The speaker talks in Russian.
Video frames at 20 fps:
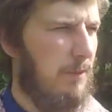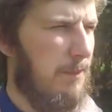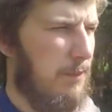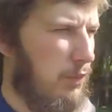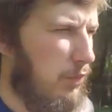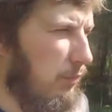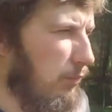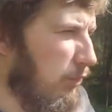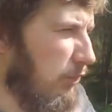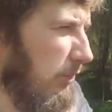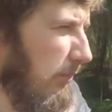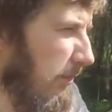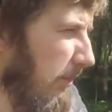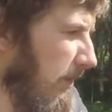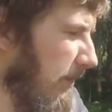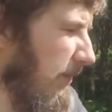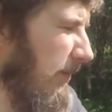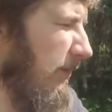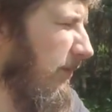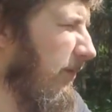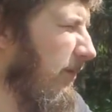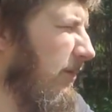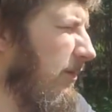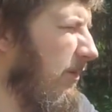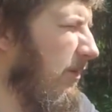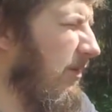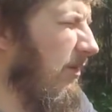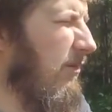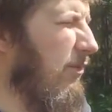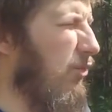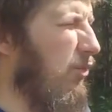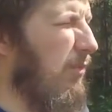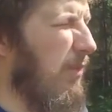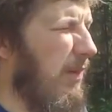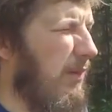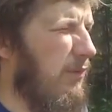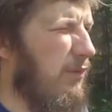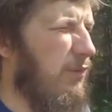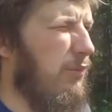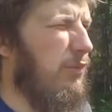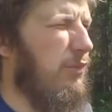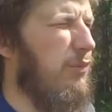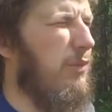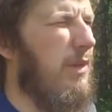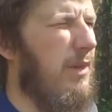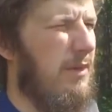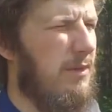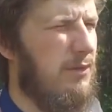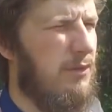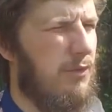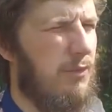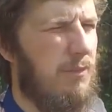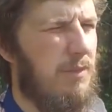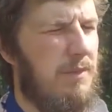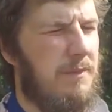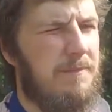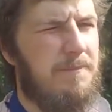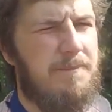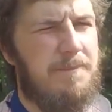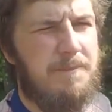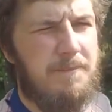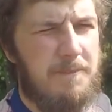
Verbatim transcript: а потом уже переносить и всю пасеку сюда, чтобы